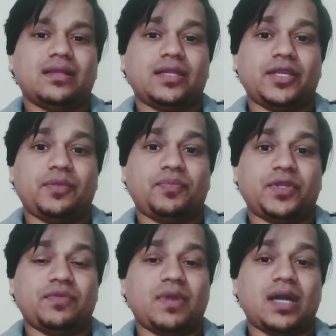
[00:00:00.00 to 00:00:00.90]
लेकिन
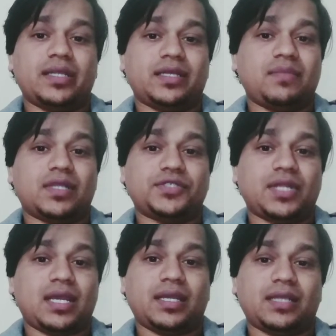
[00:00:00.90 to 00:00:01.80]
परिवार एक बार
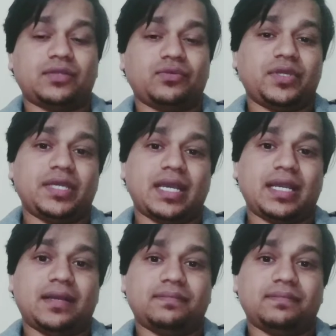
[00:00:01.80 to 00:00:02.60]
चला गया तो नहीं आएगा